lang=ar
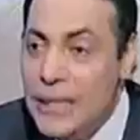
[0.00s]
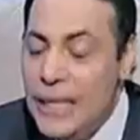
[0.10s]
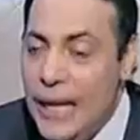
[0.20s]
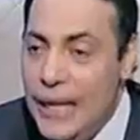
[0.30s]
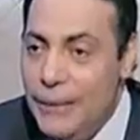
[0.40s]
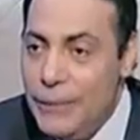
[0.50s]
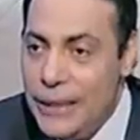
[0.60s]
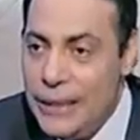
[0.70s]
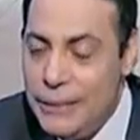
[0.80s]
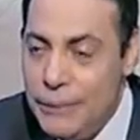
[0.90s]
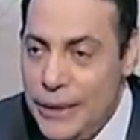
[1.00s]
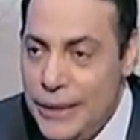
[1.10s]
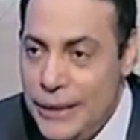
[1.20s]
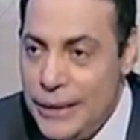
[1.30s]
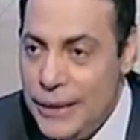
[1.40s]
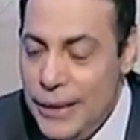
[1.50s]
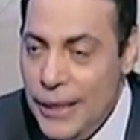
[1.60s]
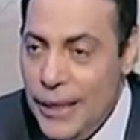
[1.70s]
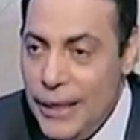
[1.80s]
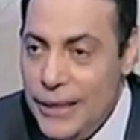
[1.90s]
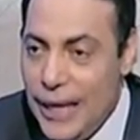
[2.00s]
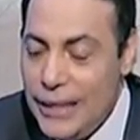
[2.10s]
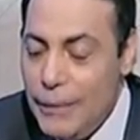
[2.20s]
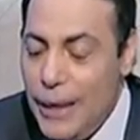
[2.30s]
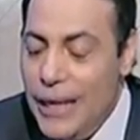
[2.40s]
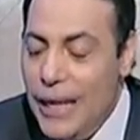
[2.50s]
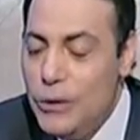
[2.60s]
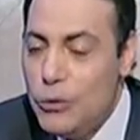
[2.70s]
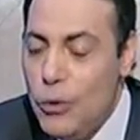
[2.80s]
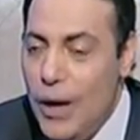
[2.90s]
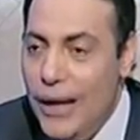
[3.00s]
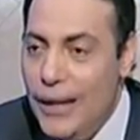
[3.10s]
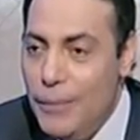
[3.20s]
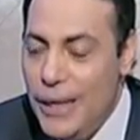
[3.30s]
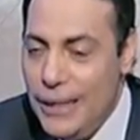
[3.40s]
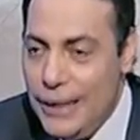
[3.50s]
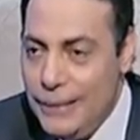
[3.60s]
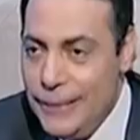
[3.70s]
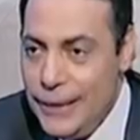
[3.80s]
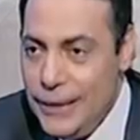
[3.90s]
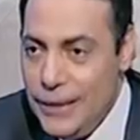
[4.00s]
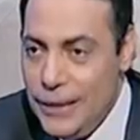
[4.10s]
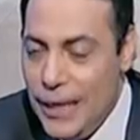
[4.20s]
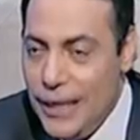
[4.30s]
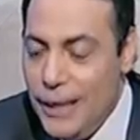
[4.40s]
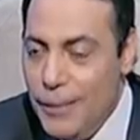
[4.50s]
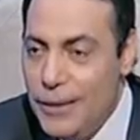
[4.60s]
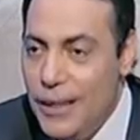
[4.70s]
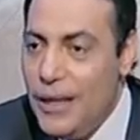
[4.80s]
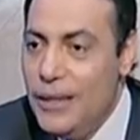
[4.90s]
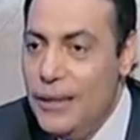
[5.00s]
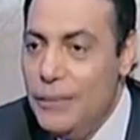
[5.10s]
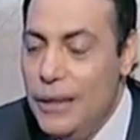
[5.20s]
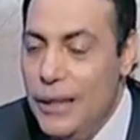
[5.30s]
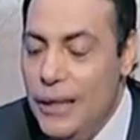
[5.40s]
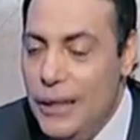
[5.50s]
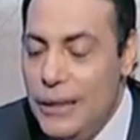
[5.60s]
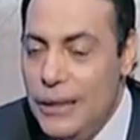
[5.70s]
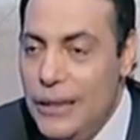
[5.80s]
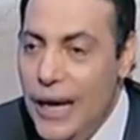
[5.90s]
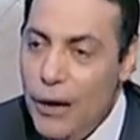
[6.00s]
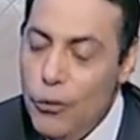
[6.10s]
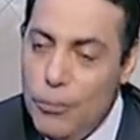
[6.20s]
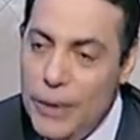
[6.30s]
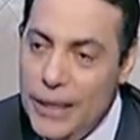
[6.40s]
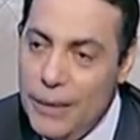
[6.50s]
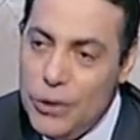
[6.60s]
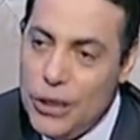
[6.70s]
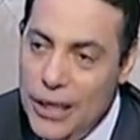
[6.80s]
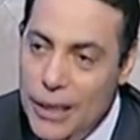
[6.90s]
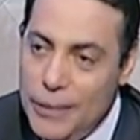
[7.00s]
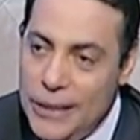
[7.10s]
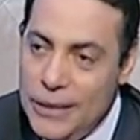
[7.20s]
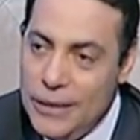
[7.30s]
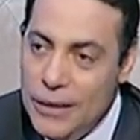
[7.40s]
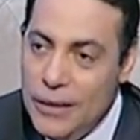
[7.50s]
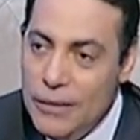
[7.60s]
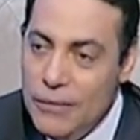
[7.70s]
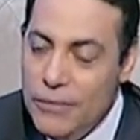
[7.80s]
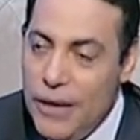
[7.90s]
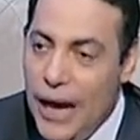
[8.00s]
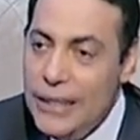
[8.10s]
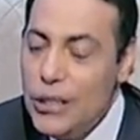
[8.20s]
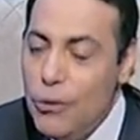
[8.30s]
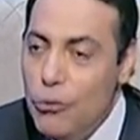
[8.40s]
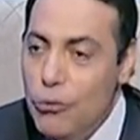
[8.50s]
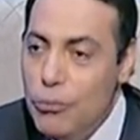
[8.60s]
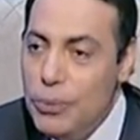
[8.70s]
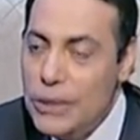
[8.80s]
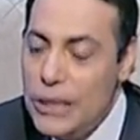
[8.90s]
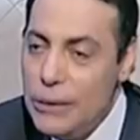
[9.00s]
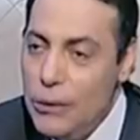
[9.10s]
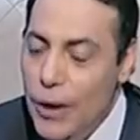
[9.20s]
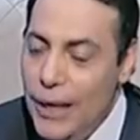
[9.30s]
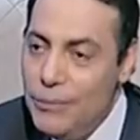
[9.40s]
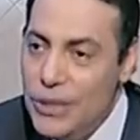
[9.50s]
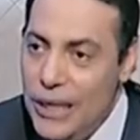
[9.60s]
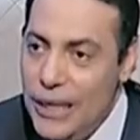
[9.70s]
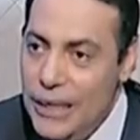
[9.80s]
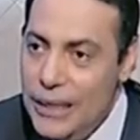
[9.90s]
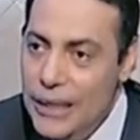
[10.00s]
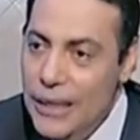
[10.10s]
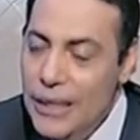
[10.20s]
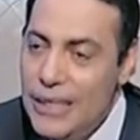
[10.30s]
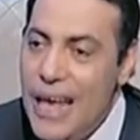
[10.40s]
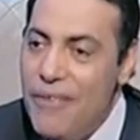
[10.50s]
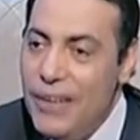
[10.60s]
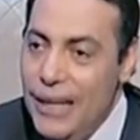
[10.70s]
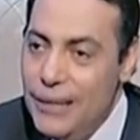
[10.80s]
نازل عليا من من يعني من ليسوا اهل المهنه انت يعني انا بنتقد اللي دخلوا المهنه مش اعلاميين طبعا فقاعدين يشوهوا بت... الواحد بشكل سافل